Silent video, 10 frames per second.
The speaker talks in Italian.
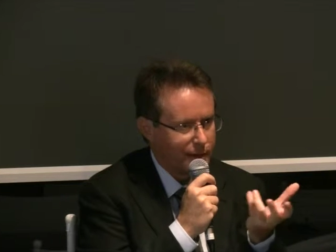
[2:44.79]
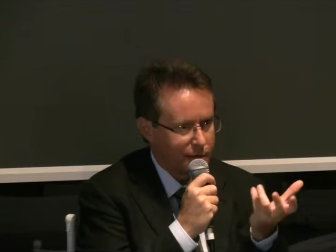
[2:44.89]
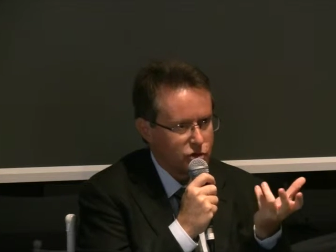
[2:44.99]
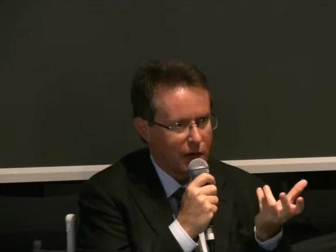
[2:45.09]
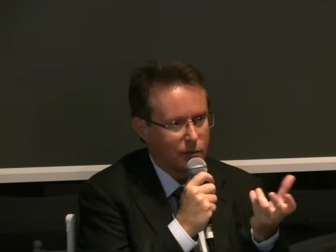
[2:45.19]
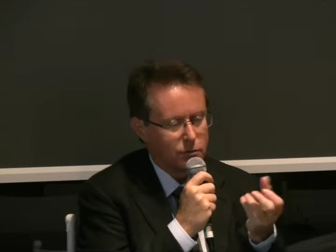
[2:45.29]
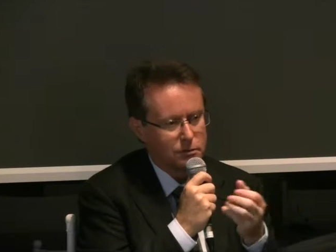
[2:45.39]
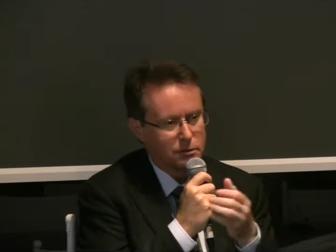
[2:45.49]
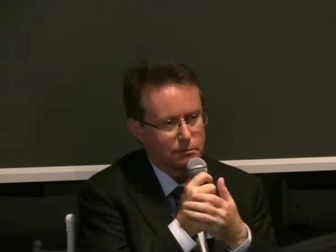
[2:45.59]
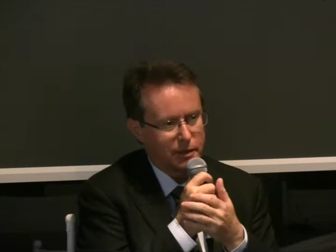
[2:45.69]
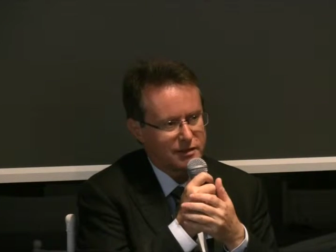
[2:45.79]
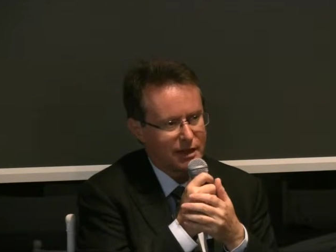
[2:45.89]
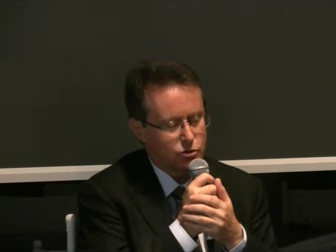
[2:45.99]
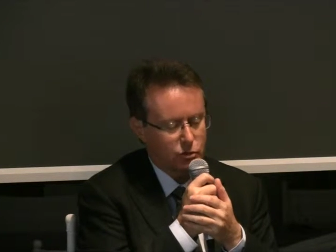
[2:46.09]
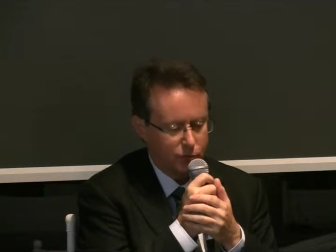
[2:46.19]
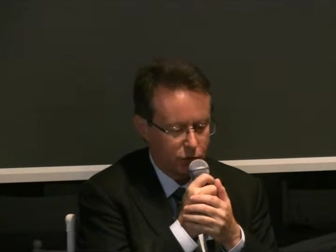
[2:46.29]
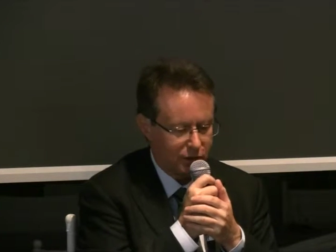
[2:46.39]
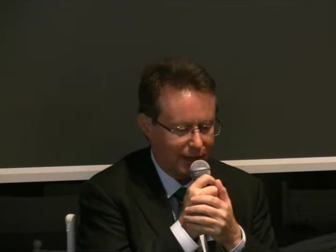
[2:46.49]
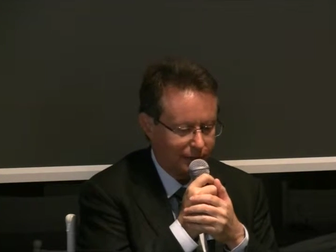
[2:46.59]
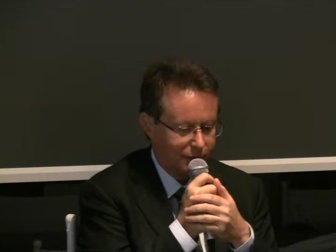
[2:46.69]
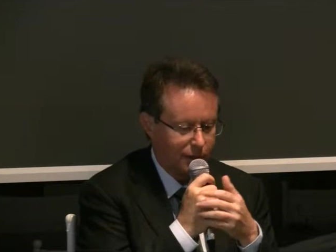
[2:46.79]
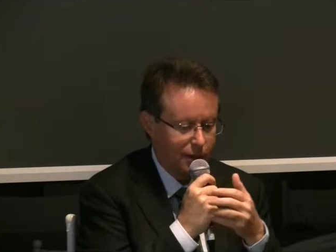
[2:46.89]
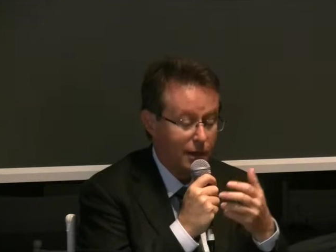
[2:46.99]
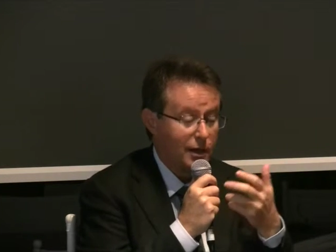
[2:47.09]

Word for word: ed è già un passaggio importante,